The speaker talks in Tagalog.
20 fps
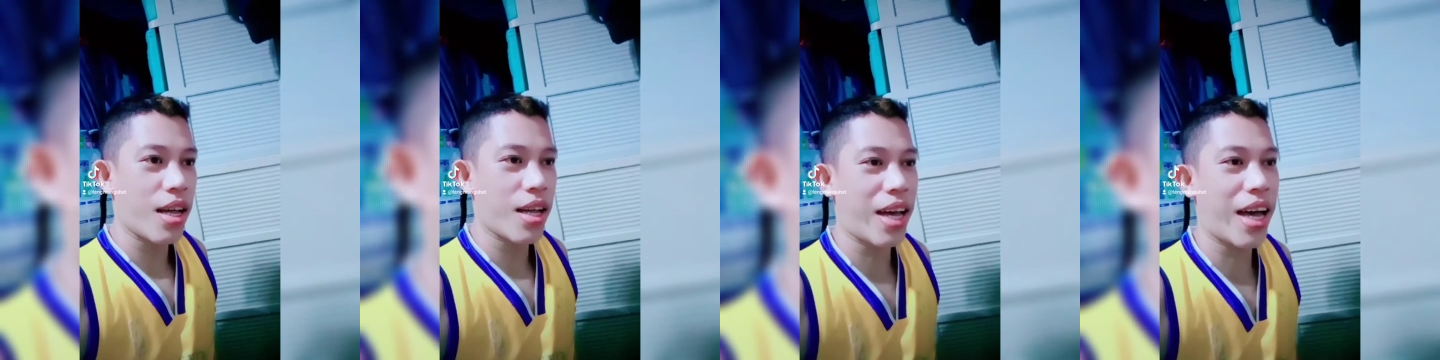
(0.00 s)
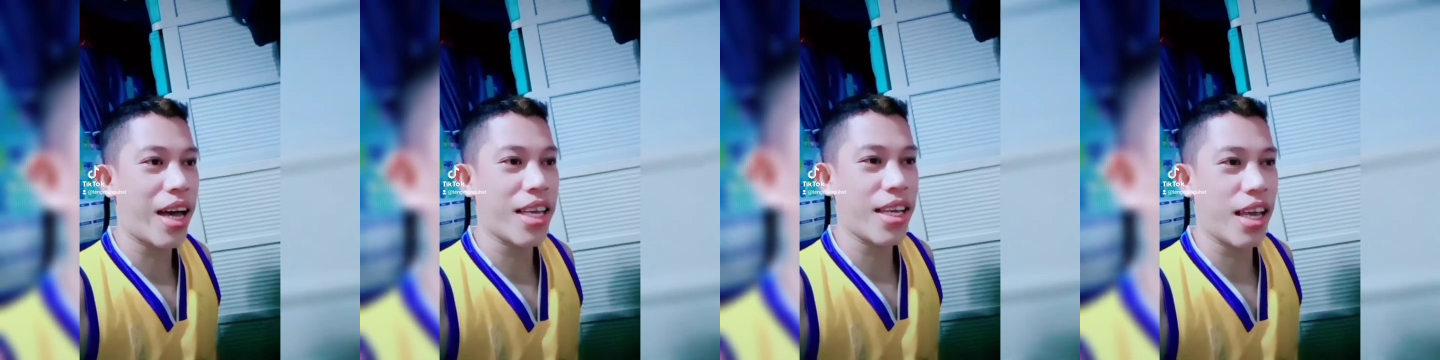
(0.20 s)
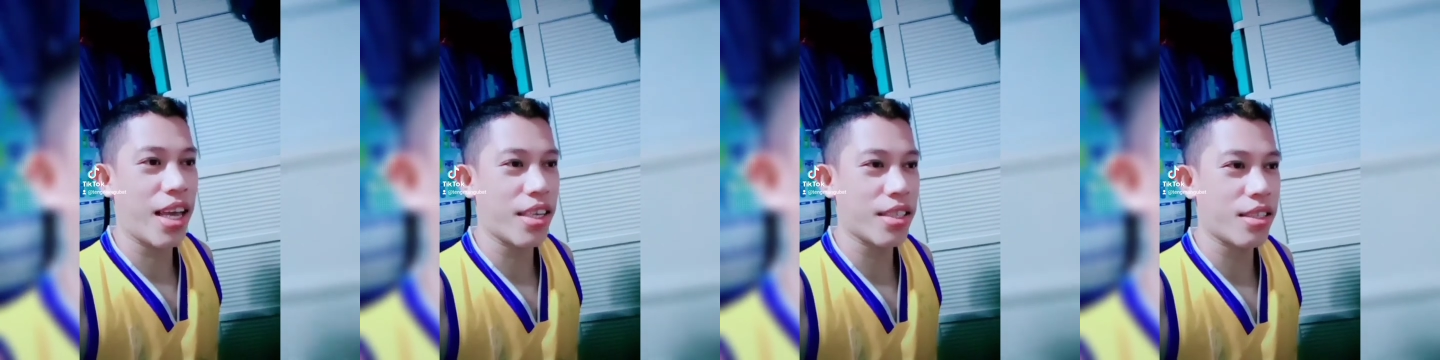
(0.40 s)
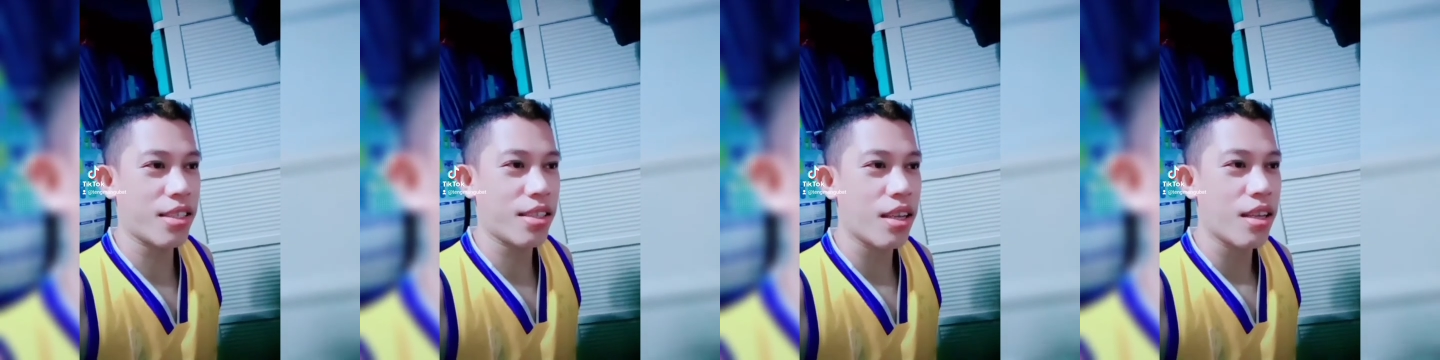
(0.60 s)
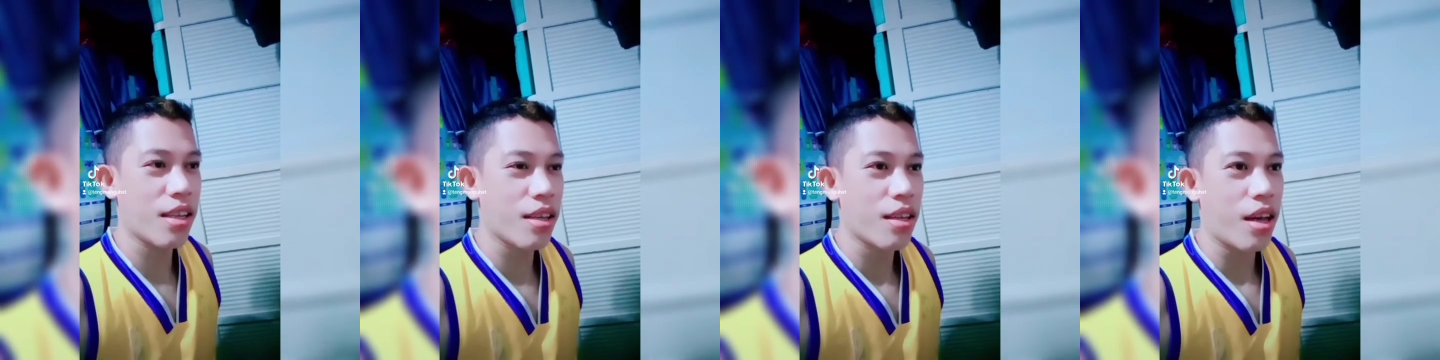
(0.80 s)
Hi
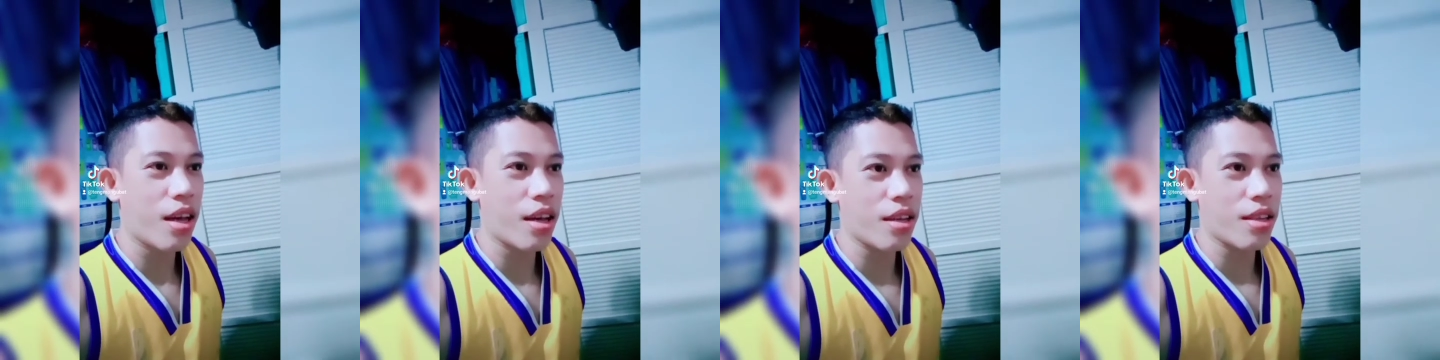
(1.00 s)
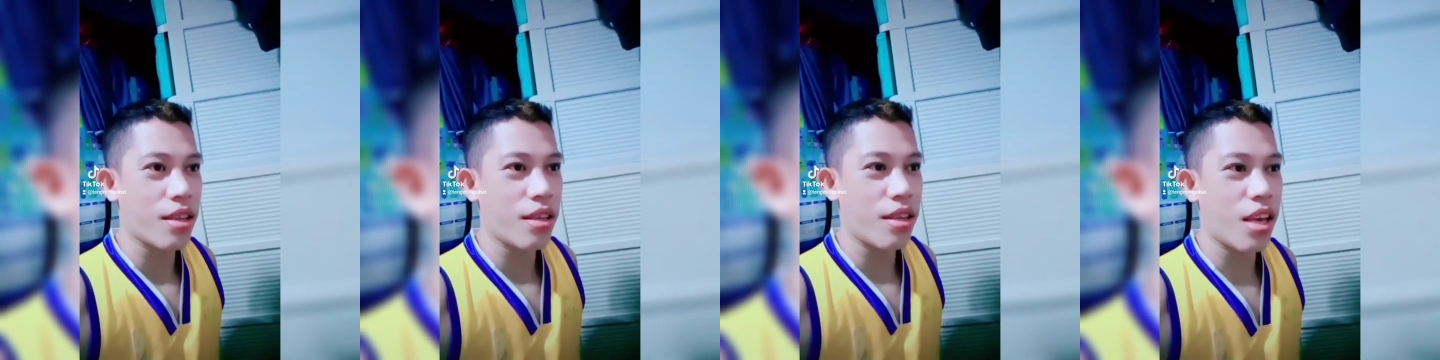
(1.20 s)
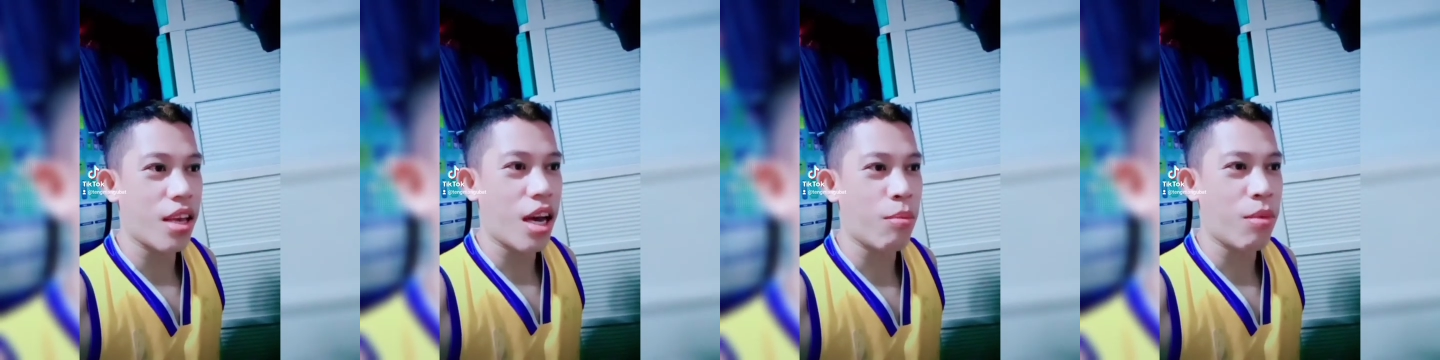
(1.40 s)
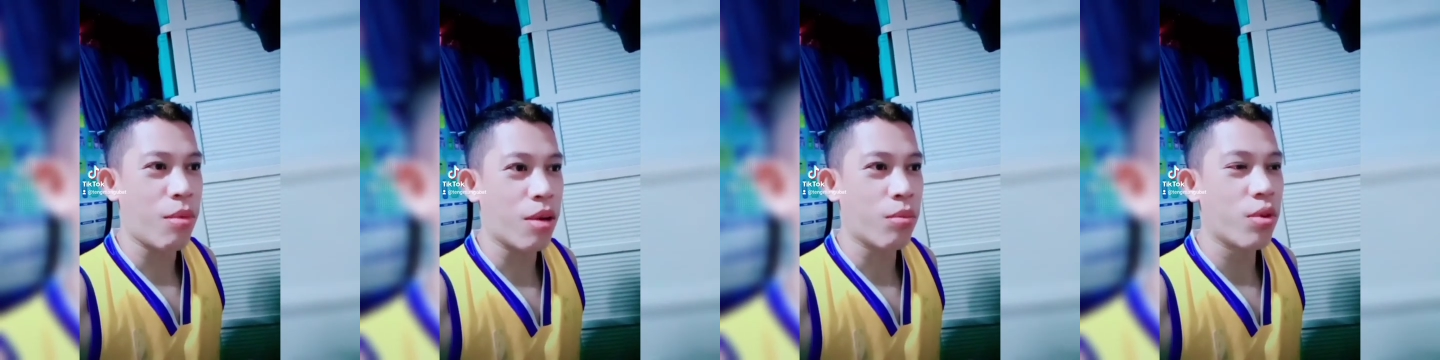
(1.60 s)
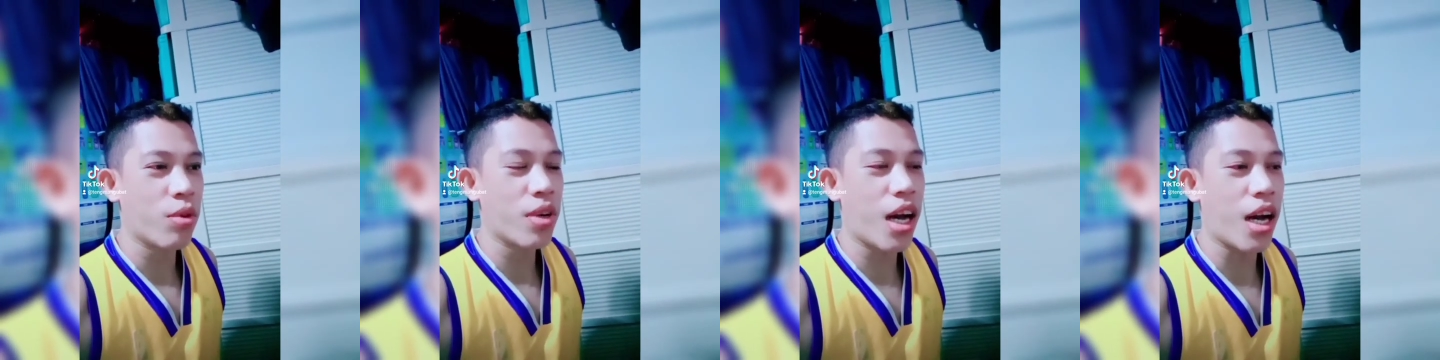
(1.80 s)
ex,
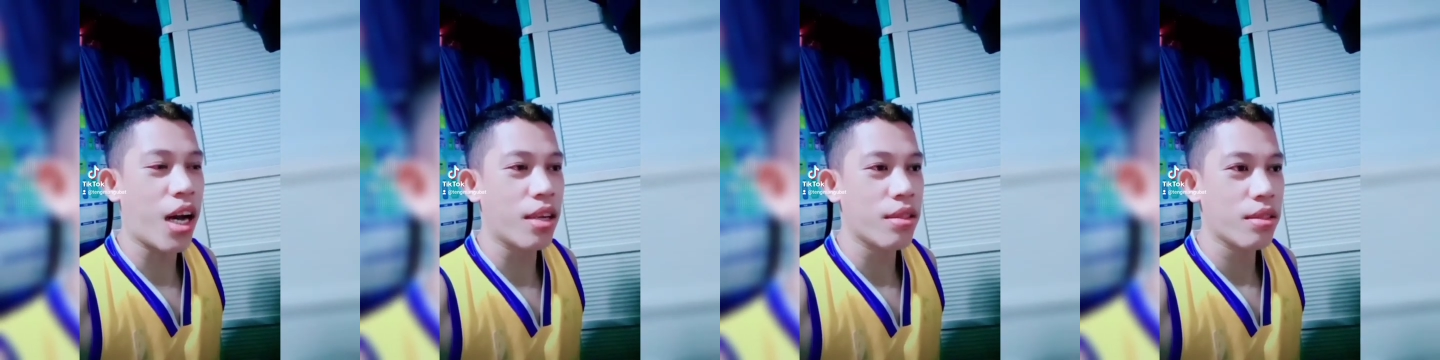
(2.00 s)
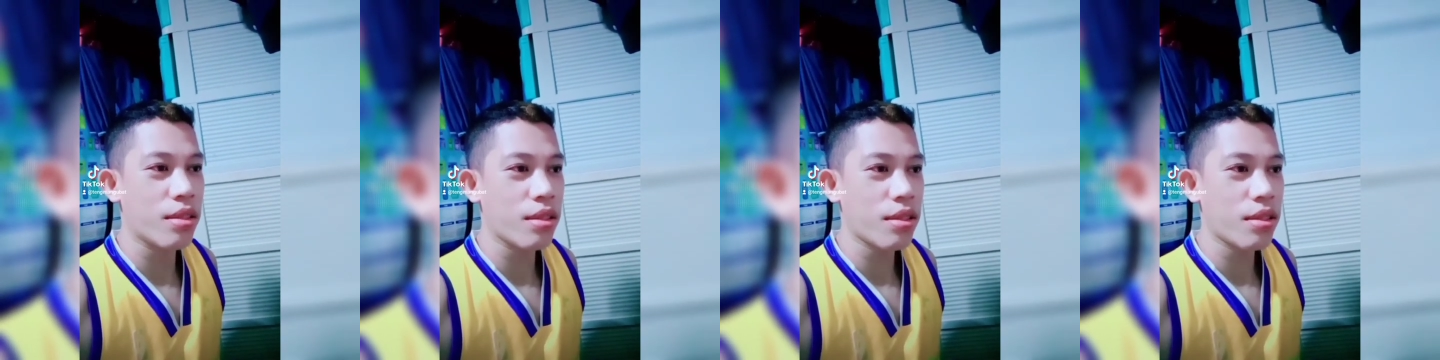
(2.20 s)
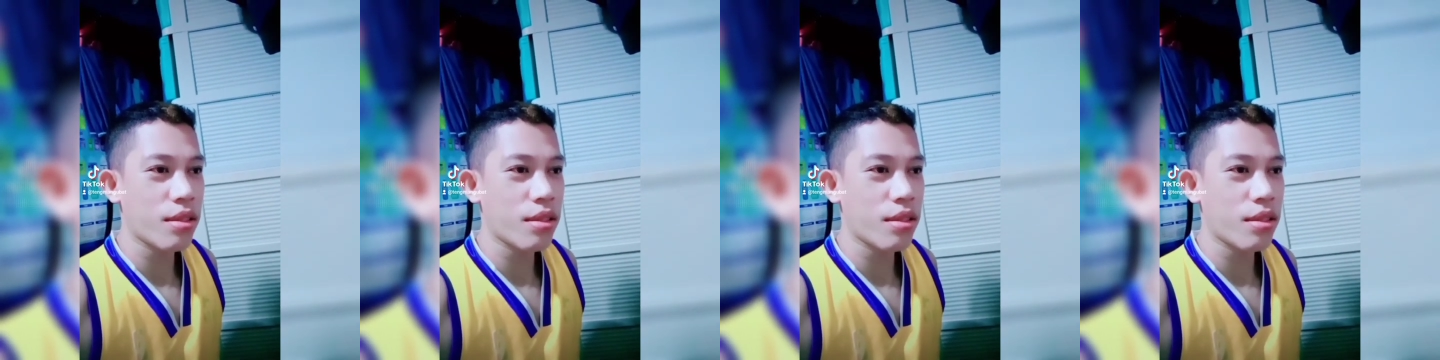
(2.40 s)
yabang mo na.